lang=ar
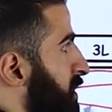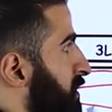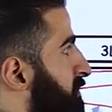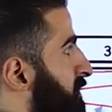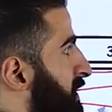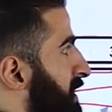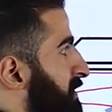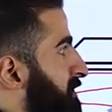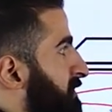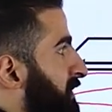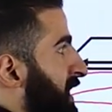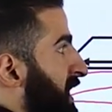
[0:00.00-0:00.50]

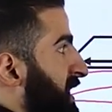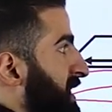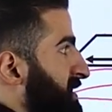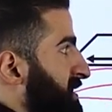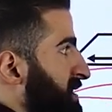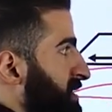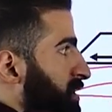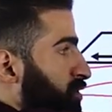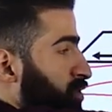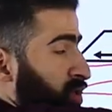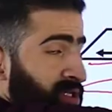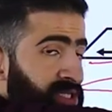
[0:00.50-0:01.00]

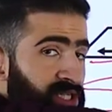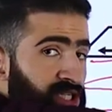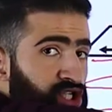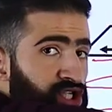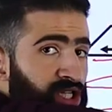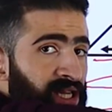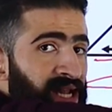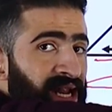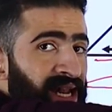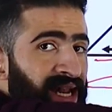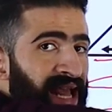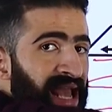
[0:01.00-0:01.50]
فالفيس الكروس
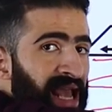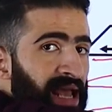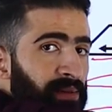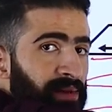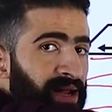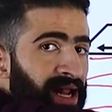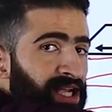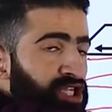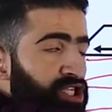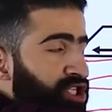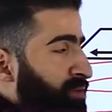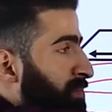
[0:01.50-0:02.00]
سكشن اللي
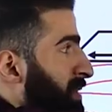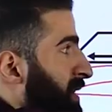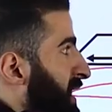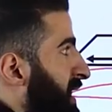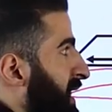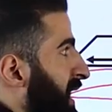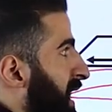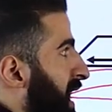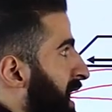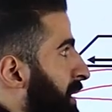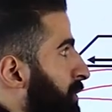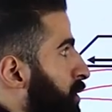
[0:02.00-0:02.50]
هيقابلها الشباك
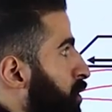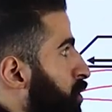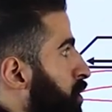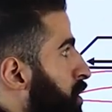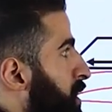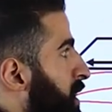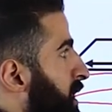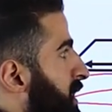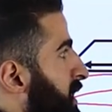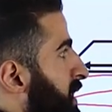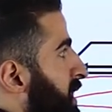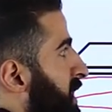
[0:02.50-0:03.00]
اللي هيقابله
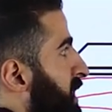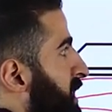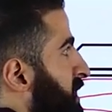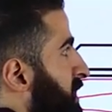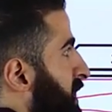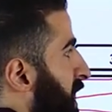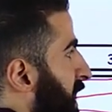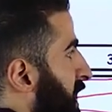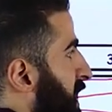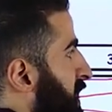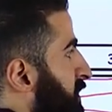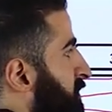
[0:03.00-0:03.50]

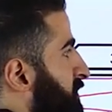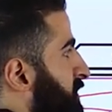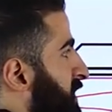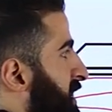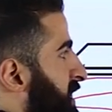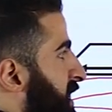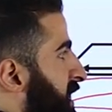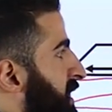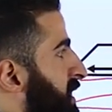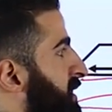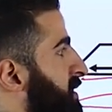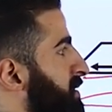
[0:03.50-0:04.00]
ال في
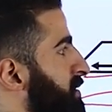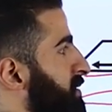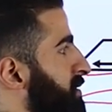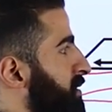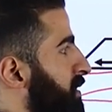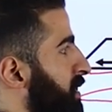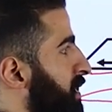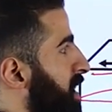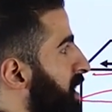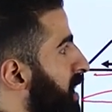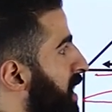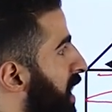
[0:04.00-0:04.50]
3 ال
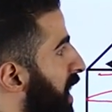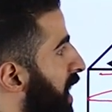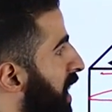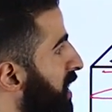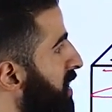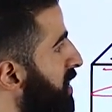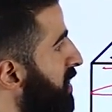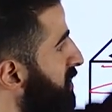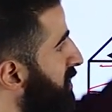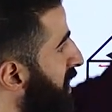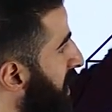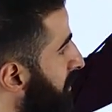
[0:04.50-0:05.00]

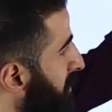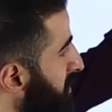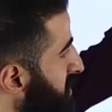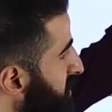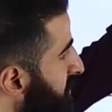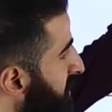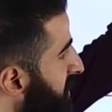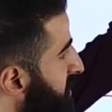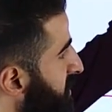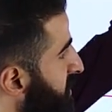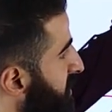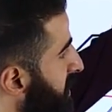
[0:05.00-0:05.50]
هيقطع
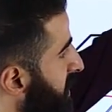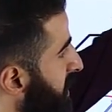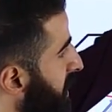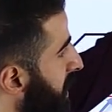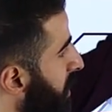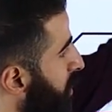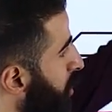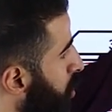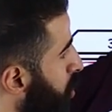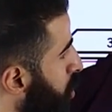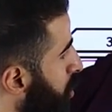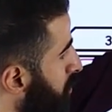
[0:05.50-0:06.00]
مسافه قد ايه
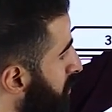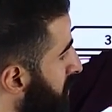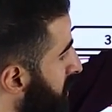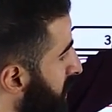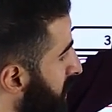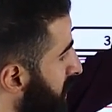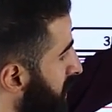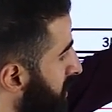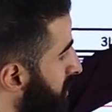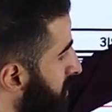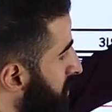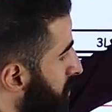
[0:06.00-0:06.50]
هيخرج من
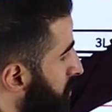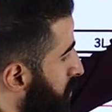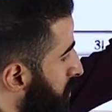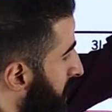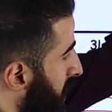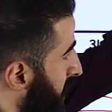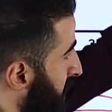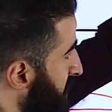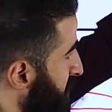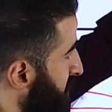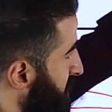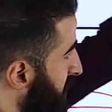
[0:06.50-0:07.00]
هنا
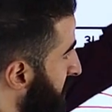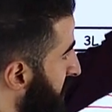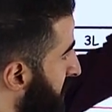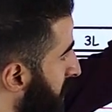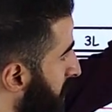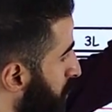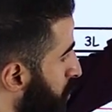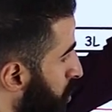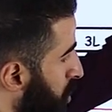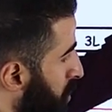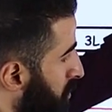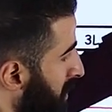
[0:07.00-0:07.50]
هينزل
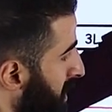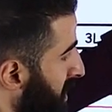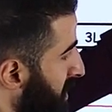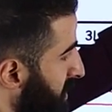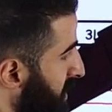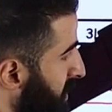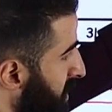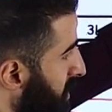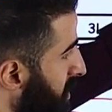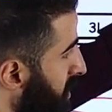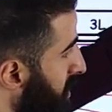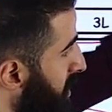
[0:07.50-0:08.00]
هنا ويخرج من الناحيه
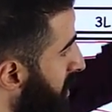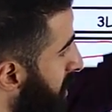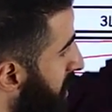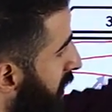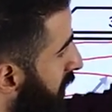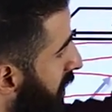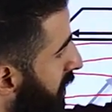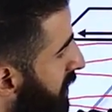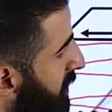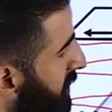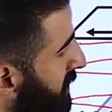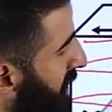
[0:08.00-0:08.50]
الثانيه
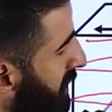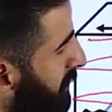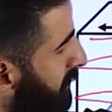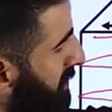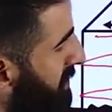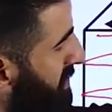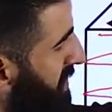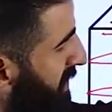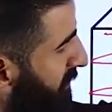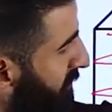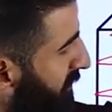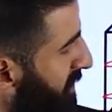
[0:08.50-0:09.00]
هيقطع
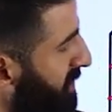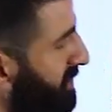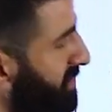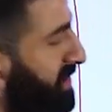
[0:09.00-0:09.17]
مسافه